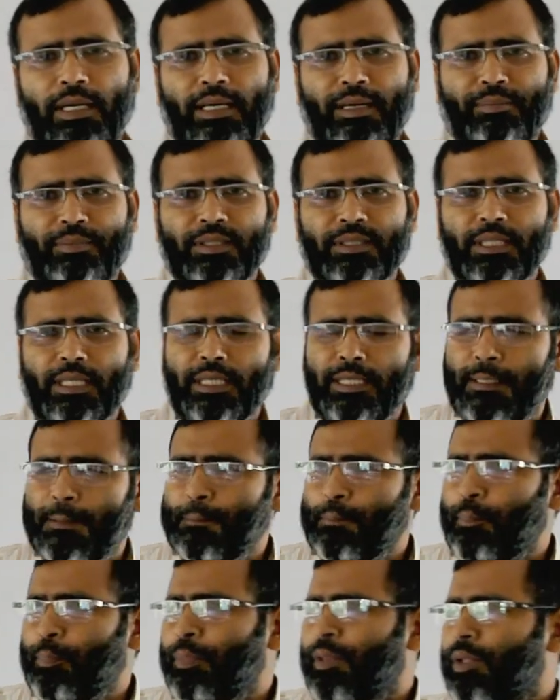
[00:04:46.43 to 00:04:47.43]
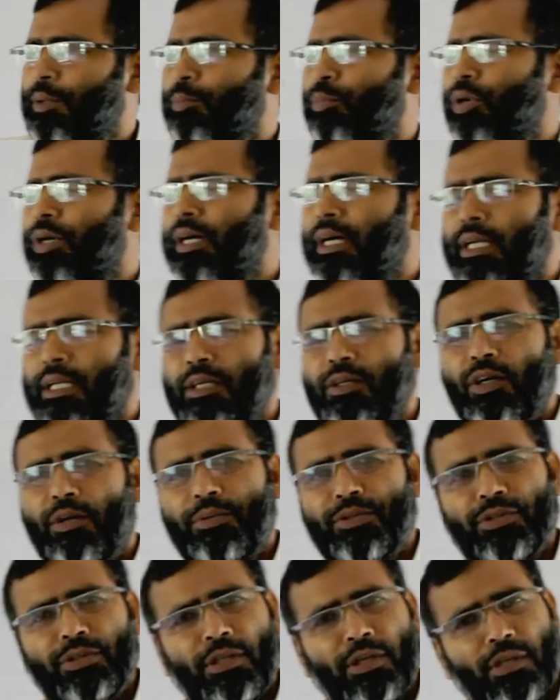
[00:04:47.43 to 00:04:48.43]
আমরা জানি বৈজ্ঞানিক
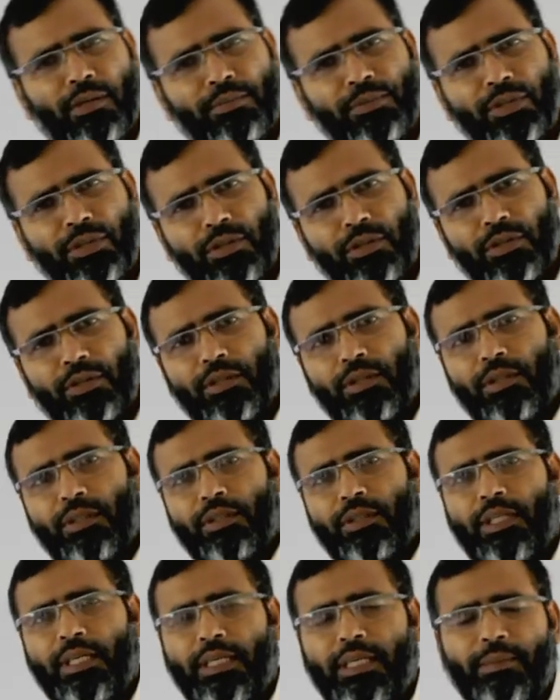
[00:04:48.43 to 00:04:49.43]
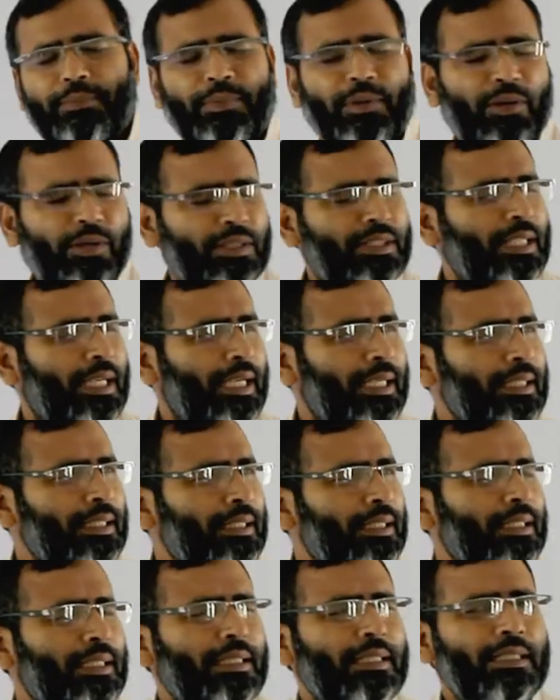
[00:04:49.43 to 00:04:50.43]
গবেষণালব্ধ থেকে পাওয়া যায়
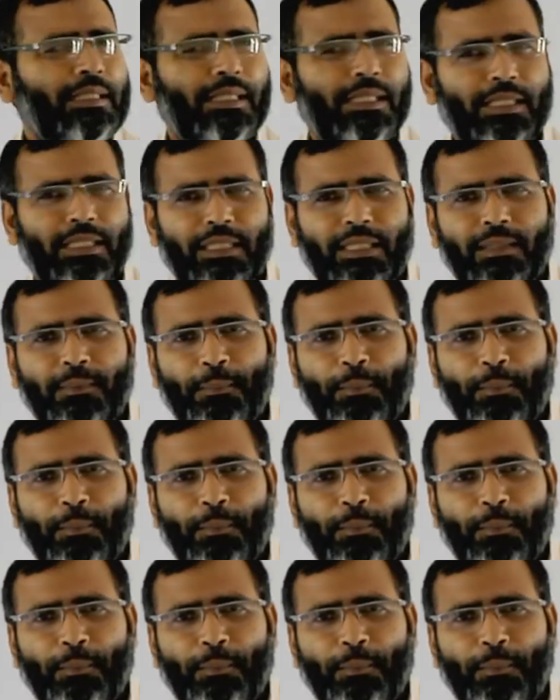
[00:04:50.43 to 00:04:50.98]
যে